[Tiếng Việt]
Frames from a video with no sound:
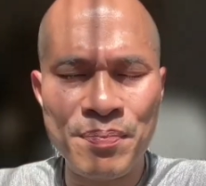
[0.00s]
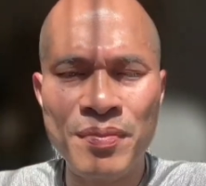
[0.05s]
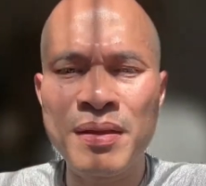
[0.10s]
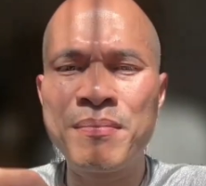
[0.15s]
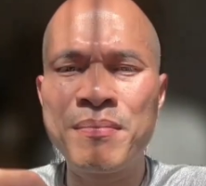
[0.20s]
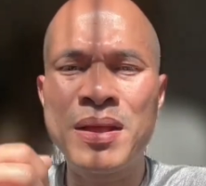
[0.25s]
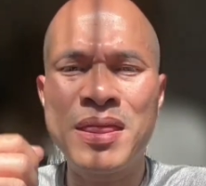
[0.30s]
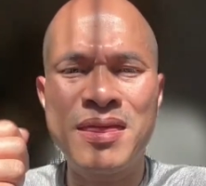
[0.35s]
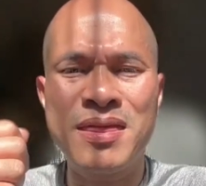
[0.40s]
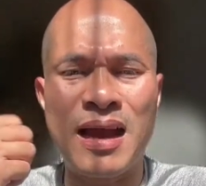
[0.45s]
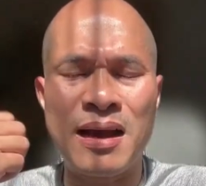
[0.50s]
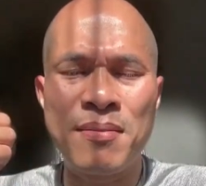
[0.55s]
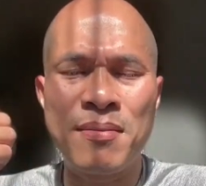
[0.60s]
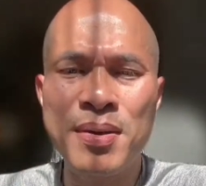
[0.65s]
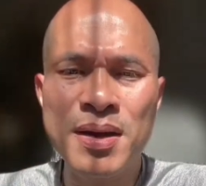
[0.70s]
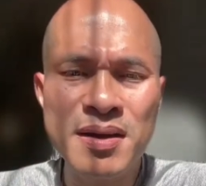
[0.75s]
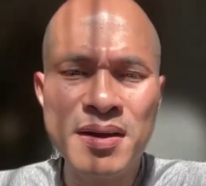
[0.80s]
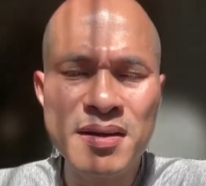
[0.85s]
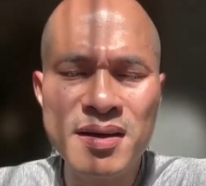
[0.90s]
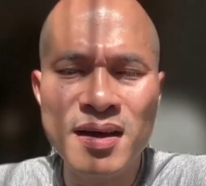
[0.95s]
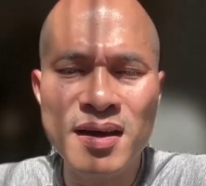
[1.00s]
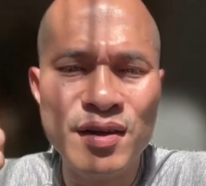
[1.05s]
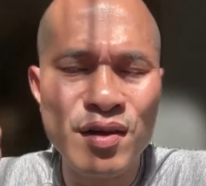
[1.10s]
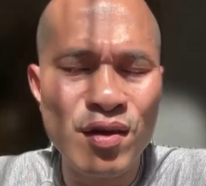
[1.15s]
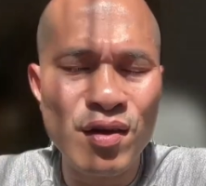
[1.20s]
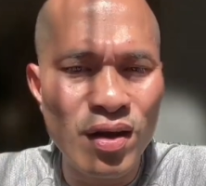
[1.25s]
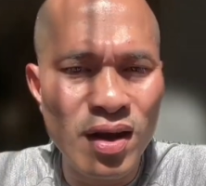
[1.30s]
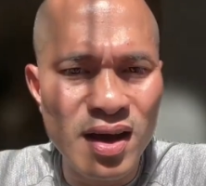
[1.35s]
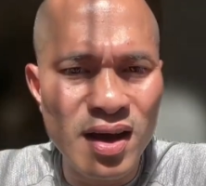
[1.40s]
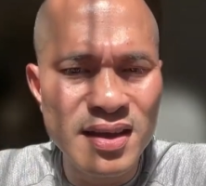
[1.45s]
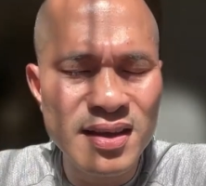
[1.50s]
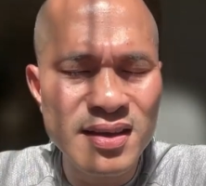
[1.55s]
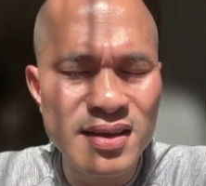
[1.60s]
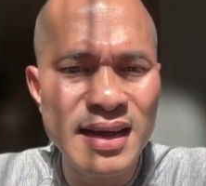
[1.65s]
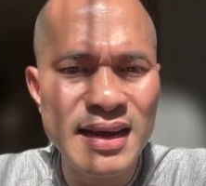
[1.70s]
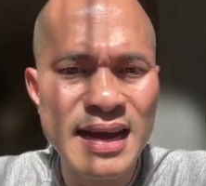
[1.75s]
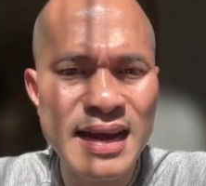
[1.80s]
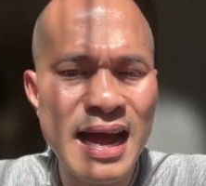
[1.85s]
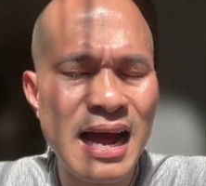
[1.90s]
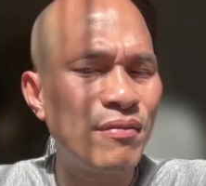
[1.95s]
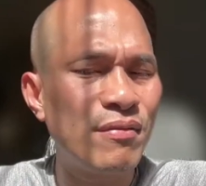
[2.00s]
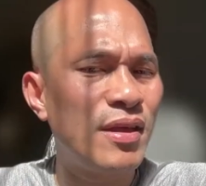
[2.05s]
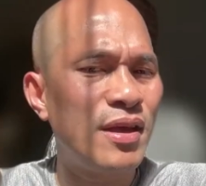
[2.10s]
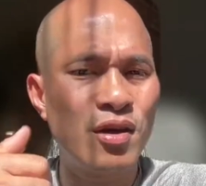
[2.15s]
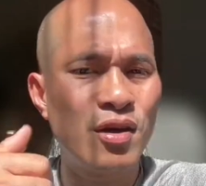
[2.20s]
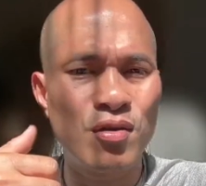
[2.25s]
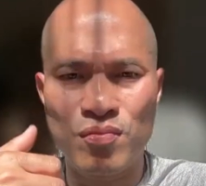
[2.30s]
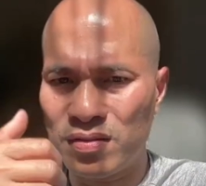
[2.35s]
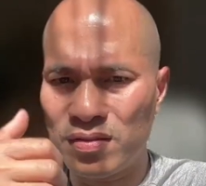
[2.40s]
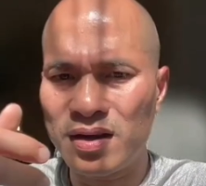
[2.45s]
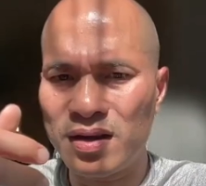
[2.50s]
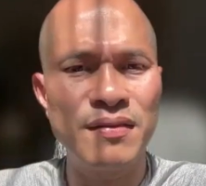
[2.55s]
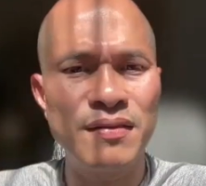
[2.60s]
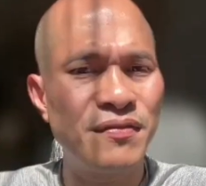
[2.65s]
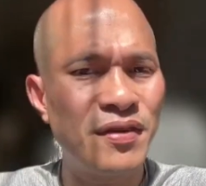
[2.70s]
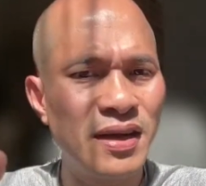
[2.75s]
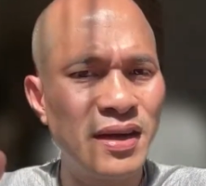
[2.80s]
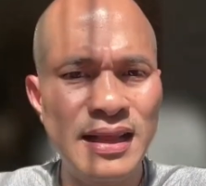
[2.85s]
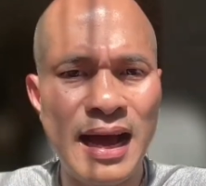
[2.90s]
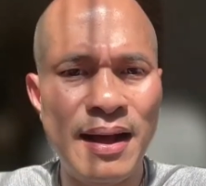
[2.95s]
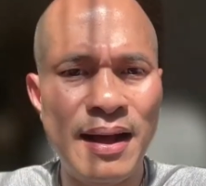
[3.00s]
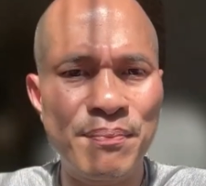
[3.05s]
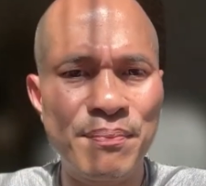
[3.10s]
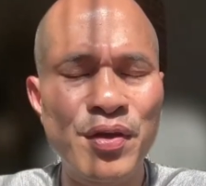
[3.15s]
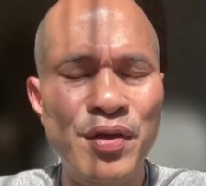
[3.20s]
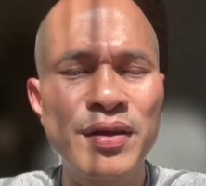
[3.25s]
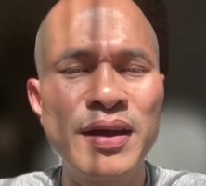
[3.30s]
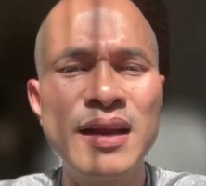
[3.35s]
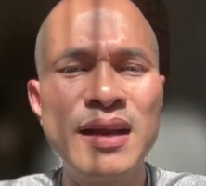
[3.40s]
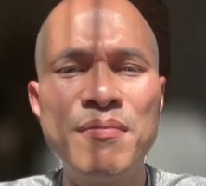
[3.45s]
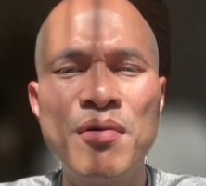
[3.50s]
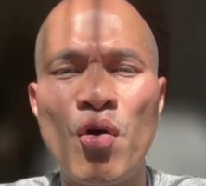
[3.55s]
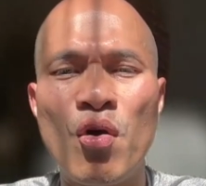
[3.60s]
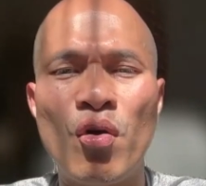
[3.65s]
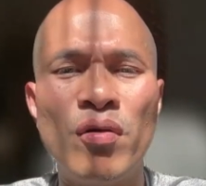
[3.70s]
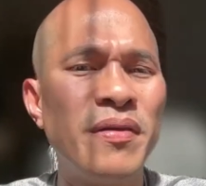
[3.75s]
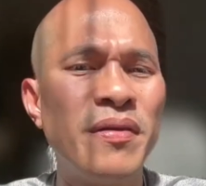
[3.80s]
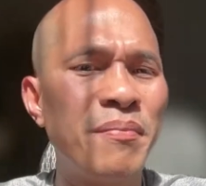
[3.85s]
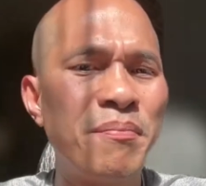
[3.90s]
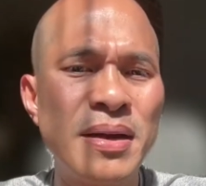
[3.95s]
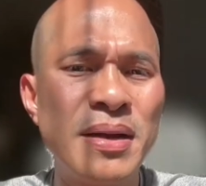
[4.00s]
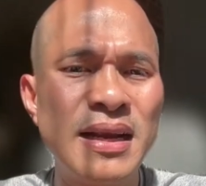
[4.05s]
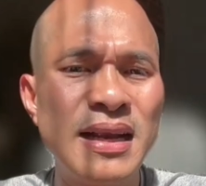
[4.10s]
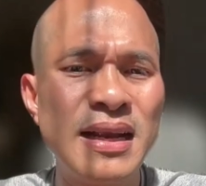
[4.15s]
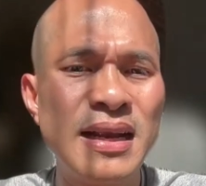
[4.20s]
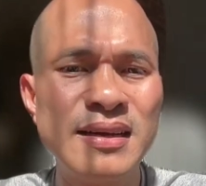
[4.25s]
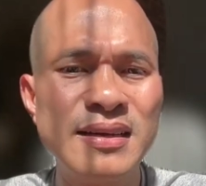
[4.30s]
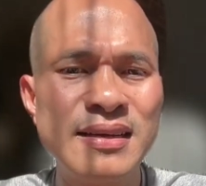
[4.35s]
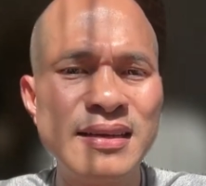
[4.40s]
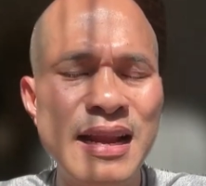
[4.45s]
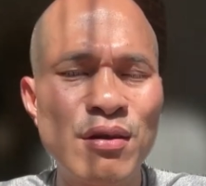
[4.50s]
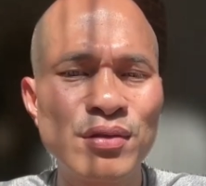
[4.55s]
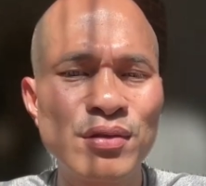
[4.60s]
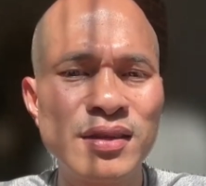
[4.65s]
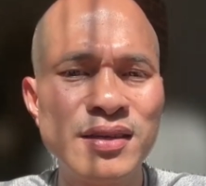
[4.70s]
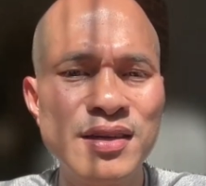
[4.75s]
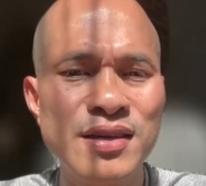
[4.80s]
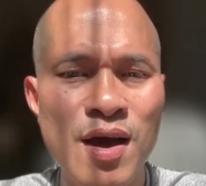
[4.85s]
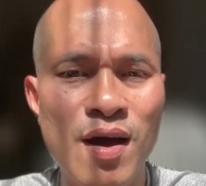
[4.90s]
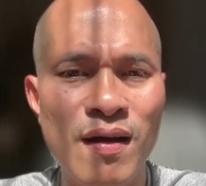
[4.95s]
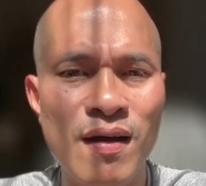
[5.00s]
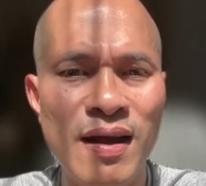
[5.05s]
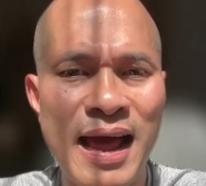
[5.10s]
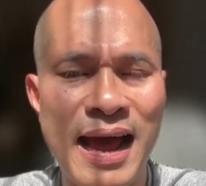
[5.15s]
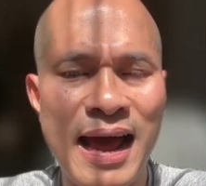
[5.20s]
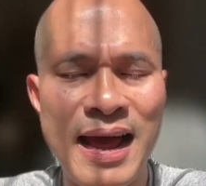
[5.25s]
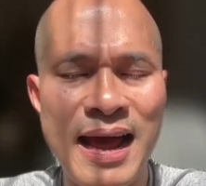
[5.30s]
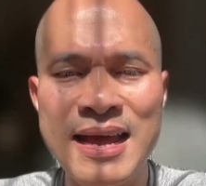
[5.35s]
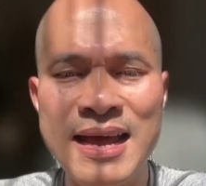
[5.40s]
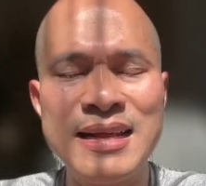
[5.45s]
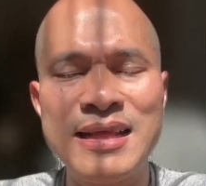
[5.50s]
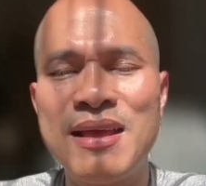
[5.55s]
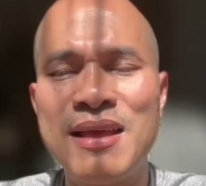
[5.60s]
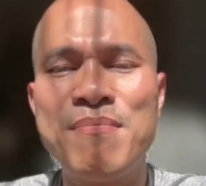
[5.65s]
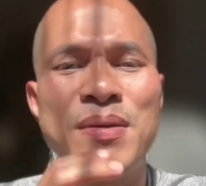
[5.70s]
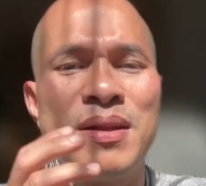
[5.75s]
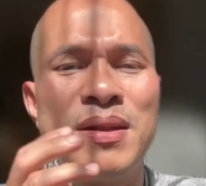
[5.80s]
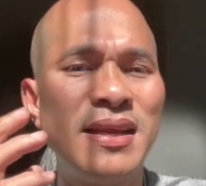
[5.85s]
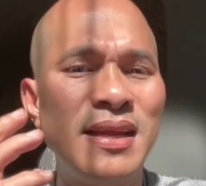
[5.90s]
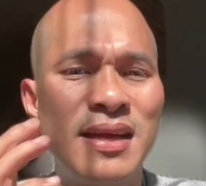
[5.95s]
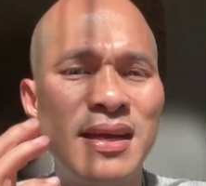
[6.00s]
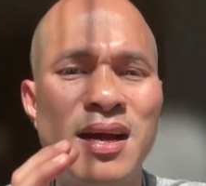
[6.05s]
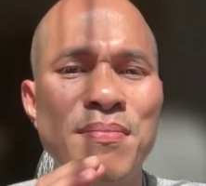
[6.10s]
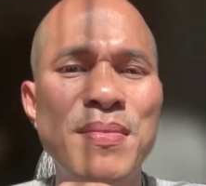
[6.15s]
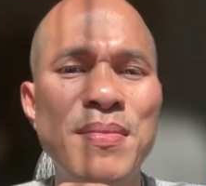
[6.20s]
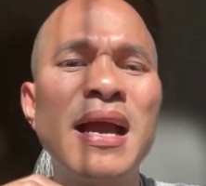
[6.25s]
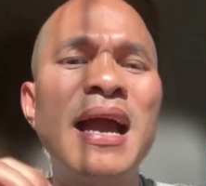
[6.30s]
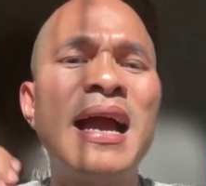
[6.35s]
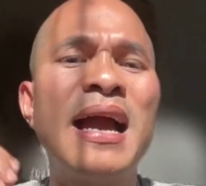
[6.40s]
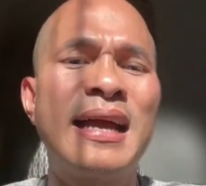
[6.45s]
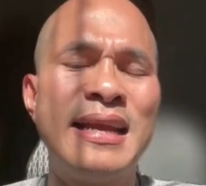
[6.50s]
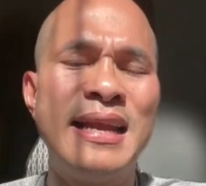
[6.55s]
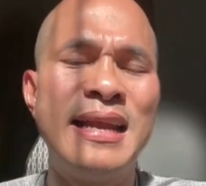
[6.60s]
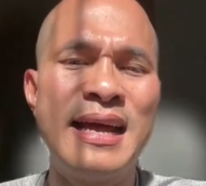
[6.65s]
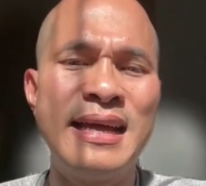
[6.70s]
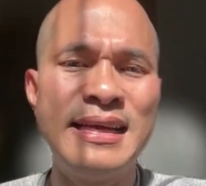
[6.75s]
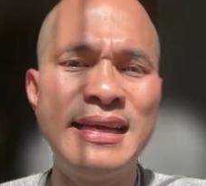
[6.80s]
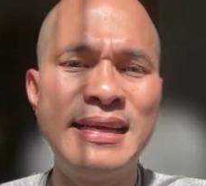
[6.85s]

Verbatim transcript: mà chứng minh được là nó lời như thế nào thì cũng rất là phức tạp cho nên đối với mình là người đầu tư nhỏ lẻ thì mình chỉ cần biết à cái này